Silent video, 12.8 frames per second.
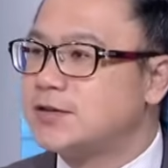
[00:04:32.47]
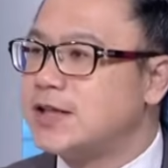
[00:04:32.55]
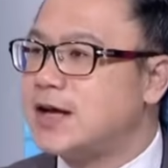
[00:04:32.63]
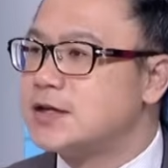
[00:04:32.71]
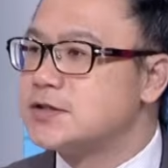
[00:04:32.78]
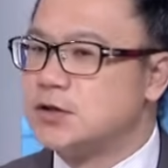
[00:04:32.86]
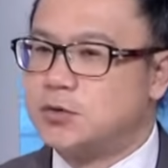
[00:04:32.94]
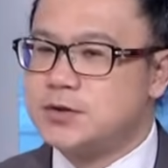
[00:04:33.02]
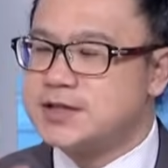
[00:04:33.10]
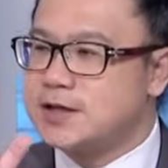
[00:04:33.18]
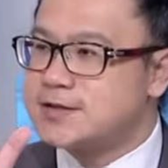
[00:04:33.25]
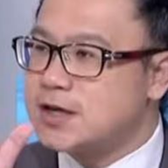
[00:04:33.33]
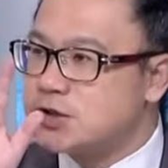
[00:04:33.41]
大的时候，我只
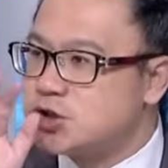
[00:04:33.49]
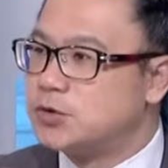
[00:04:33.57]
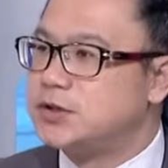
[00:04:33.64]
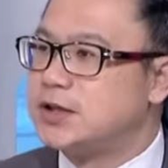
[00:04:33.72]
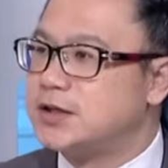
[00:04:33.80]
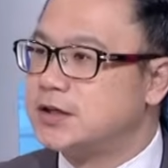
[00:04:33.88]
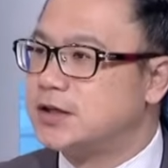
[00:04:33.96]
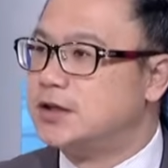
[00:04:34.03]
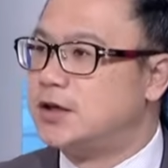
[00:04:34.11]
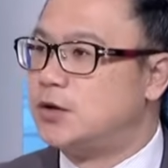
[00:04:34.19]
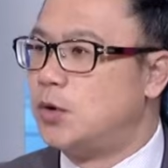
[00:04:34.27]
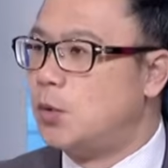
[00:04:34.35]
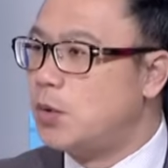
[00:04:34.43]
要上九点的课哈，
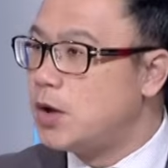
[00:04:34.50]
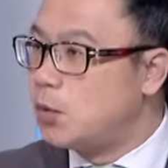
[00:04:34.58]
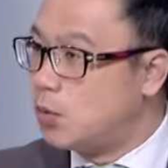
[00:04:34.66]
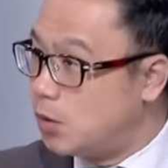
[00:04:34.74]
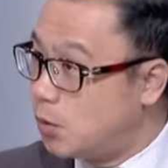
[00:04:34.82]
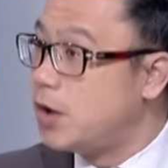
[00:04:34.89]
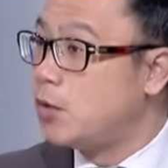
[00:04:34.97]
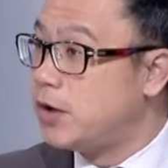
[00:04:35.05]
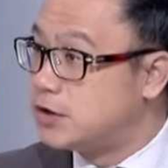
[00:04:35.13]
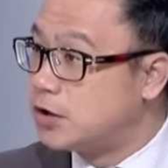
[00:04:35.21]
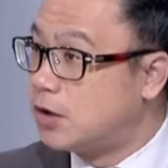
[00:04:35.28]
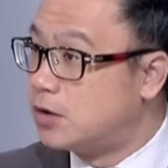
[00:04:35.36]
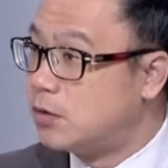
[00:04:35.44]
我胃我胃会
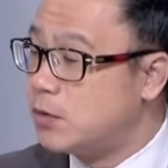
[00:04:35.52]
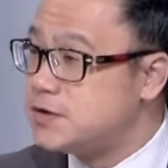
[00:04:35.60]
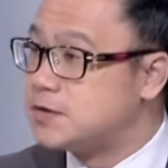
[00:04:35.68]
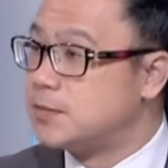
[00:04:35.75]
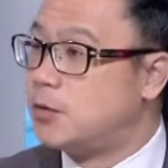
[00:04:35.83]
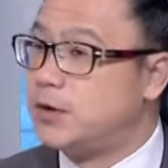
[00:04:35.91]
痛，为什么？